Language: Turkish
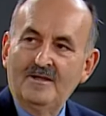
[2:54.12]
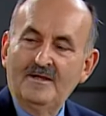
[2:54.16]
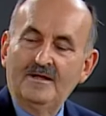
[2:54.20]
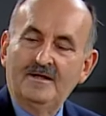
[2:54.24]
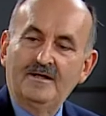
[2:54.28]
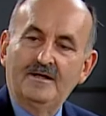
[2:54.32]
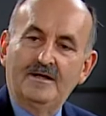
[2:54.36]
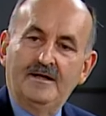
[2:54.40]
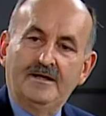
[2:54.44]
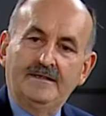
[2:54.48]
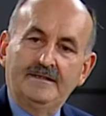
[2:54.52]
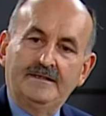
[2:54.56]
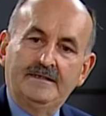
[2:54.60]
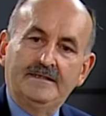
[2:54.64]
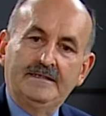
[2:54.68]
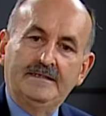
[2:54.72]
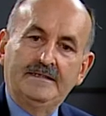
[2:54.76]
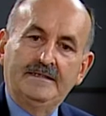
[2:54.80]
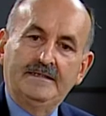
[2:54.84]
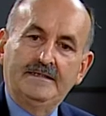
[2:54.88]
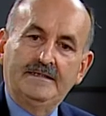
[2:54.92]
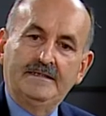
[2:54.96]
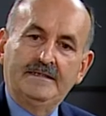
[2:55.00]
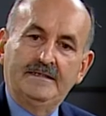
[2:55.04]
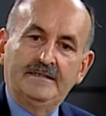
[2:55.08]
Yani
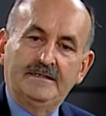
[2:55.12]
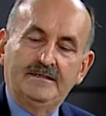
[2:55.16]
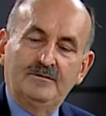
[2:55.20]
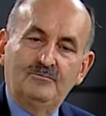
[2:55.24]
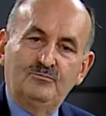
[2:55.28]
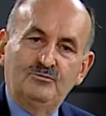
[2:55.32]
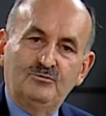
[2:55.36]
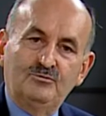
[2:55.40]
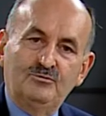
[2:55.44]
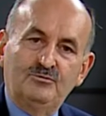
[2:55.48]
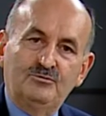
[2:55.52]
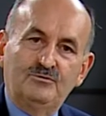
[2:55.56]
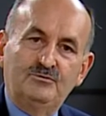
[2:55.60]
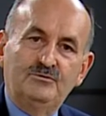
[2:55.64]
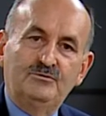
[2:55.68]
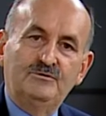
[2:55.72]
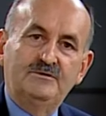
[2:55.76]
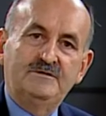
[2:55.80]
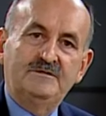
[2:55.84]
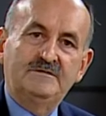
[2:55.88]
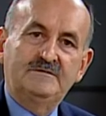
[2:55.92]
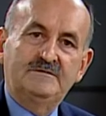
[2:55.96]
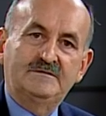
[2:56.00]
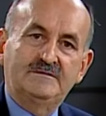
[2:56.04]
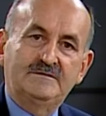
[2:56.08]
e, bunu
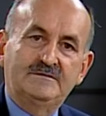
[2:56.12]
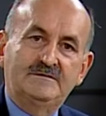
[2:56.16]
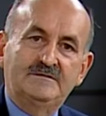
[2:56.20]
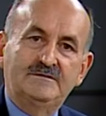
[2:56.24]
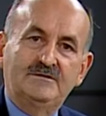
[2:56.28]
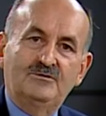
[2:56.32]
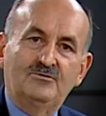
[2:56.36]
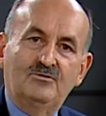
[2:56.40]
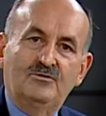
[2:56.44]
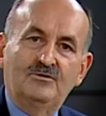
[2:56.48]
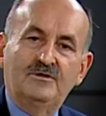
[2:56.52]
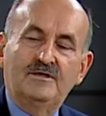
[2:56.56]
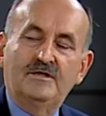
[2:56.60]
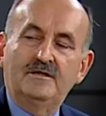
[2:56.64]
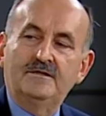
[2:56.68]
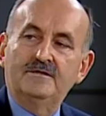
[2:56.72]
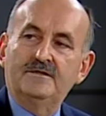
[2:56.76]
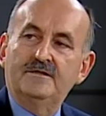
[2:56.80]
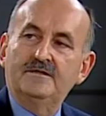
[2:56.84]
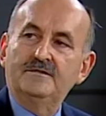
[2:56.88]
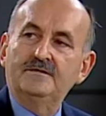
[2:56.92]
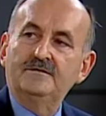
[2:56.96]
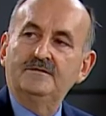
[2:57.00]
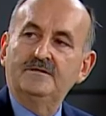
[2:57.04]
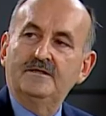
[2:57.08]
işsizlik
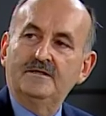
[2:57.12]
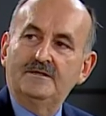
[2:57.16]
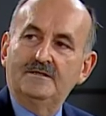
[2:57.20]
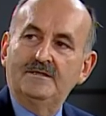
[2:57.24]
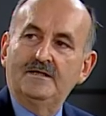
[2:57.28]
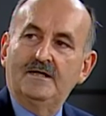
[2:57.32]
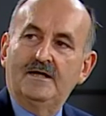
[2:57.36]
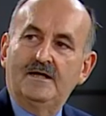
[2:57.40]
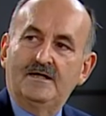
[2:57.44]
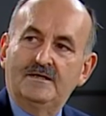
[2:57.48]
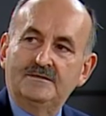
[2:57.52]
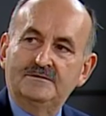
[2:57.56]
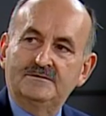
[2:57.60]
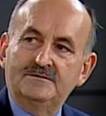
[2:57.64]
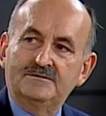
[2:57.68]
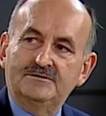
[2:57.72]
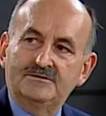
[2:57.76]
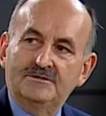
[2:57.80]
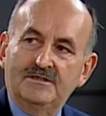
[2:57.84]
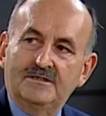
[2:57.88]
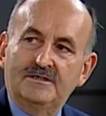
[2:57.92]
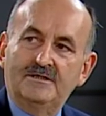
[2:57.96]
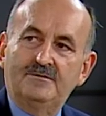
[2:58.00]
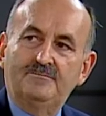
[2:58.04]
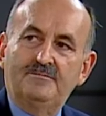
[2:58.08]
oranlarındaki
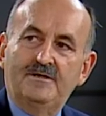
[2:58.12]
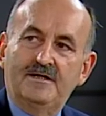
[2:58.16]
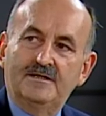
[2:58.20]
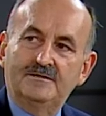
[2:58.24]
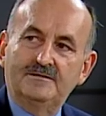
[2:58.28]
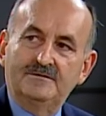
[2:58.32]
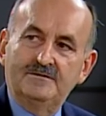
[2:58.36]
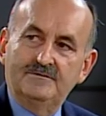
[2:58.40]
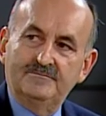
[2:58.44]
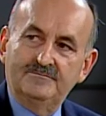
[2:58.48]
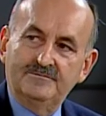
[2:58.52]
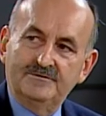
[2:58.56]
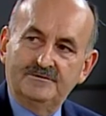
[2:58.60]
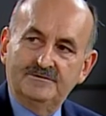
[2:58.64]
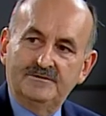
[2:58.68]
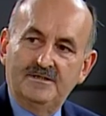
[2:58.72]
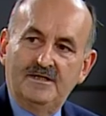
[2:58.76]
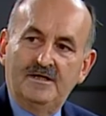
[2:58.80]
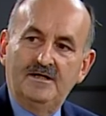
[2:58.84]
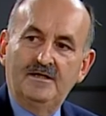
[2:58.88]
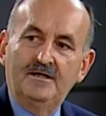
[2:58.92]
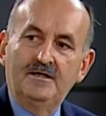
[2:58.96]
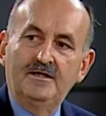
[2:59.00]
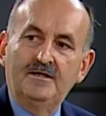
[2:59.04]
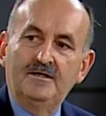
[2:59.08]
artışlara
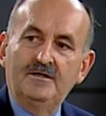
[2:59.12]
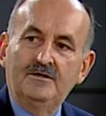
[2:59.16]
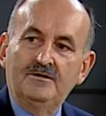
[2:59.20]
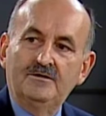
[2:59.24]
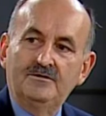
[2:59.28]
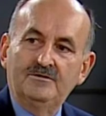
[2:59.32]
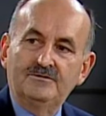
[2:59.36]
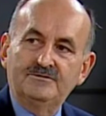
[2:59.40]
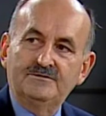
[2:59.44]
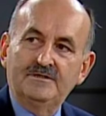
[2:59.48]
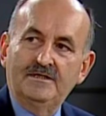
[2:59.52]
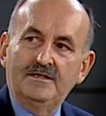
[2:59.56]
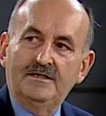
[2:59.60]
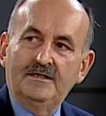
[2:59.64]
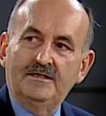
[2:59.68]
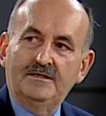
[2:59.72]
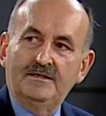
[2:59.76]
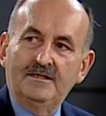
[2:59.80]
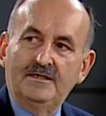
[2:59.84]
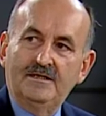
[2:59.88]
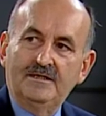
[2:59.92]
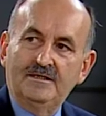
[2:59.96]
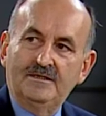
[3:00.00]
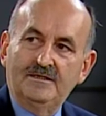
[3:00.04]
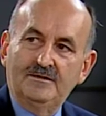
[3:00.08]
baktığımızda
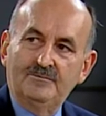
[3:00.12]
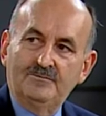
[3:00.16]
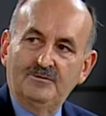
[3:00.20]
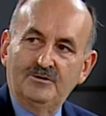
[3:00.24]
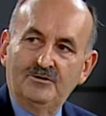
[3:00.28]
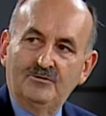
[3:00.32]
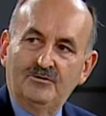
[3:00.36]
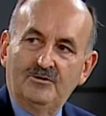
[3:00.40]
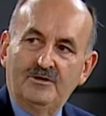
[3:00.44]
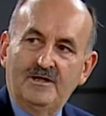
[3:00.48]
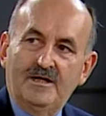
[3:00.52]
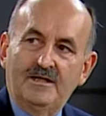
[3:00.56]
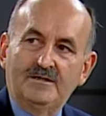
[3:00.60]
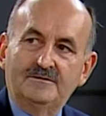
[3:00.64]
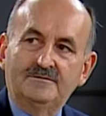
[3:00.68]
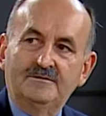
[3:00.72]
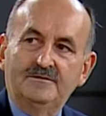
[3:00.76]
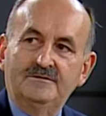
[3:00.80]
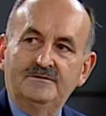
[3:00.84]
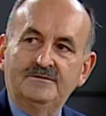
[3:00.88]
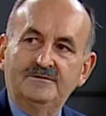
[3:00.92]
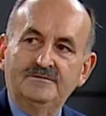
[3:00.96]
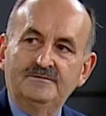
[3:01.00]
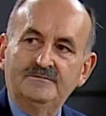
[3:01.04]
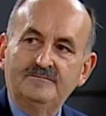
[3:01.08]
özellikle
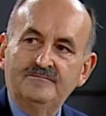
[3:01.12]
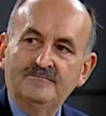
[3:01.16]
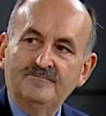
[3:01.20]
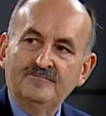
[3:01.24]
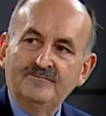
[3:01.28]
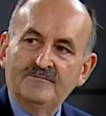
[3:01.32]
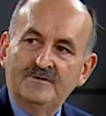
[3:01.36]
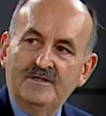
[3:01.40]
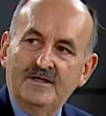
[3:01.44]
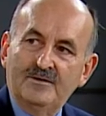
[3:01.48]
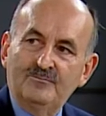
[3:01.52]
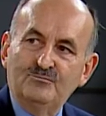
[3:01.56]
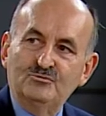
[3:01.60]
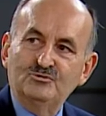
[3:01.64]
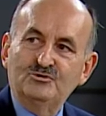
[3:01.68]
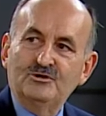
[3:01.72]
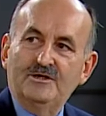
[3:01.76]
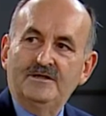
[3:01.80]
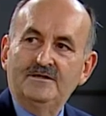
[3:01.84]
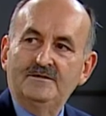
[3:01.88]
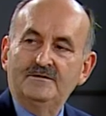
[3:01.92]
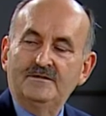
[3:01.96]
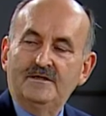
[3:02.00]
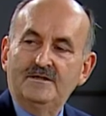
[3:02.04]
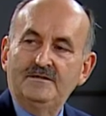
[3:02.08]
2016'nın Temmuz
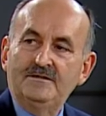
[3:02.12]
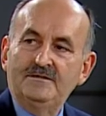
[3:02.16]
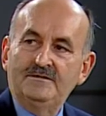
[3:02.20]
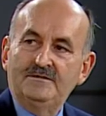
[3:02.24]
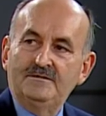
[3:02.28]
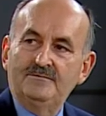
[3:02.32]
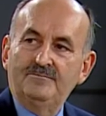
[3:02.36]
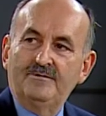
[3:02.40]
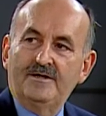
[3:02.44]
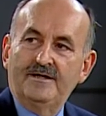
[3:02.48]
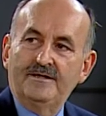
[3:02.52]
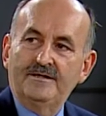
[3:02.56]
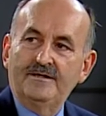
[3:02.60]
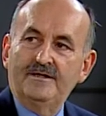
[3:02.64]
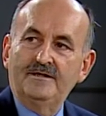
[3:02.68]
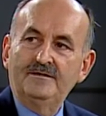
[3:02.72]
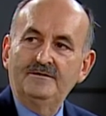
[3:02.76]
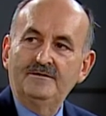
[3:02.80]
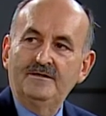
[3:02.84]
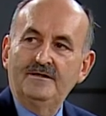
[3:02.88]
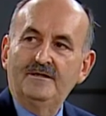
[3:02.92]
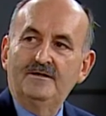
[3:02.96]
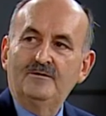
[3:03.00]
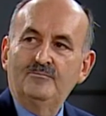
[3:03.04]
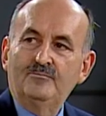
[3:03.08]
ayından itibaren
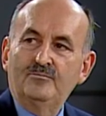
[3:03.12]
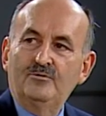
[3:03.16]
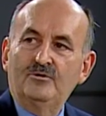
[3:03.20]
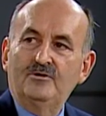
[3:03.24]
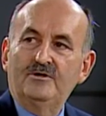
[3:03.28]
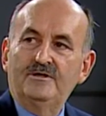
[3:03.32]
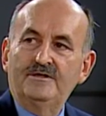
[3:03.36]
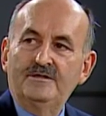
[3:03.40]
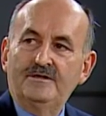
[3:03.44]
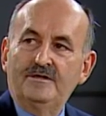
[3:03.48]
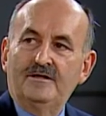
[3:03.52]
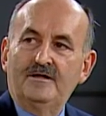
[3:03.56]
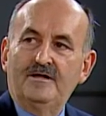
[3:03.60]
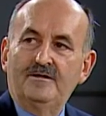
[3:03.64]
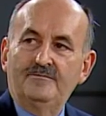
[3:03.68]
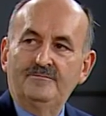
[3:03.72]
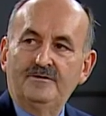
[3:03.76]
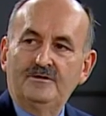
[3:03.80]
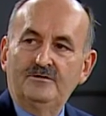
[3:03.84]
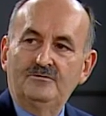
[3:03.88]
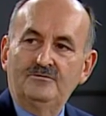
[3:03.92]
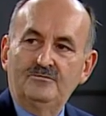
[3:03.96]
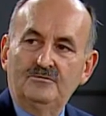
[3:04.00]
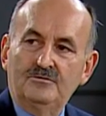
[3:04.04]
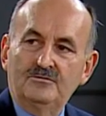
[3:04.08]
böyle devam
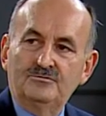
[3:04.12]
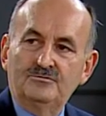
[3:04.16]
ediyor.